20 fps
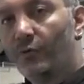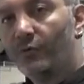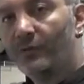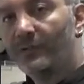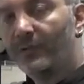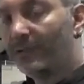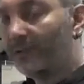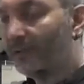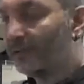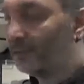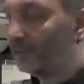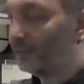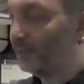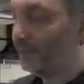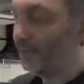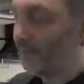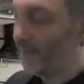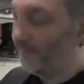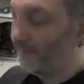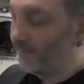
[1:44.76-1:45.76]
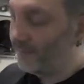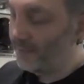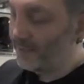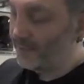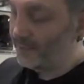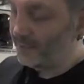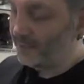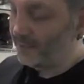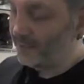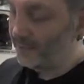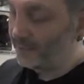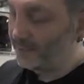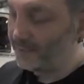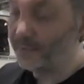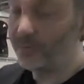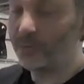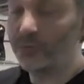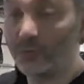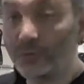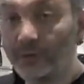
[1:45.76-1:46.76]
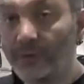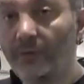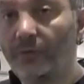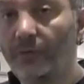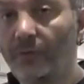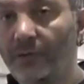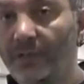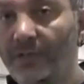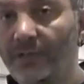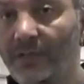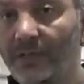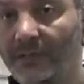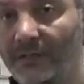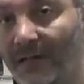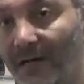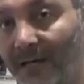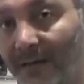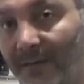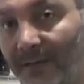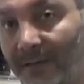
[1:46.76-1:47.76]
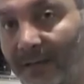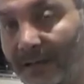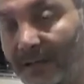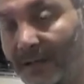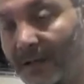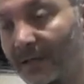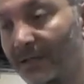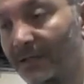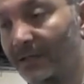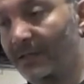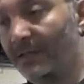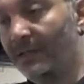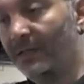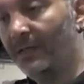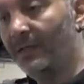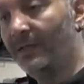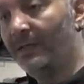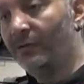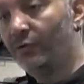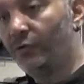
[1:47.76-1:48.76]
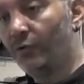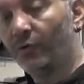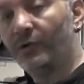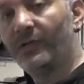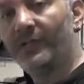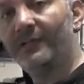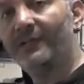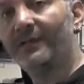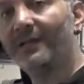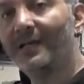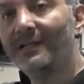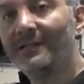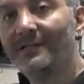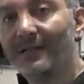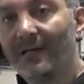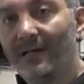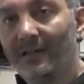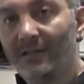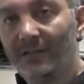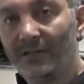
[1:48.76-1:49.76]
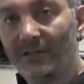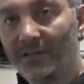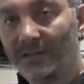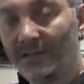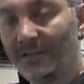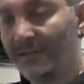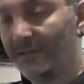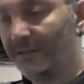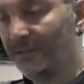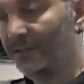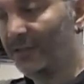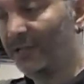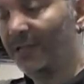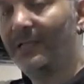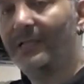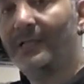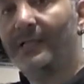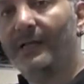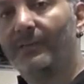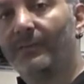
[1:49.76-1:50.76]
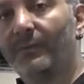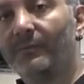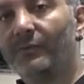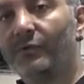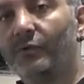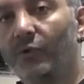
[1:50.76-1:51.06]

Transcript: yüksek ve e, sizi çok iyi koruyacak, darbelere karşı çok iyi direnç sağlayacak şekilde yapılmış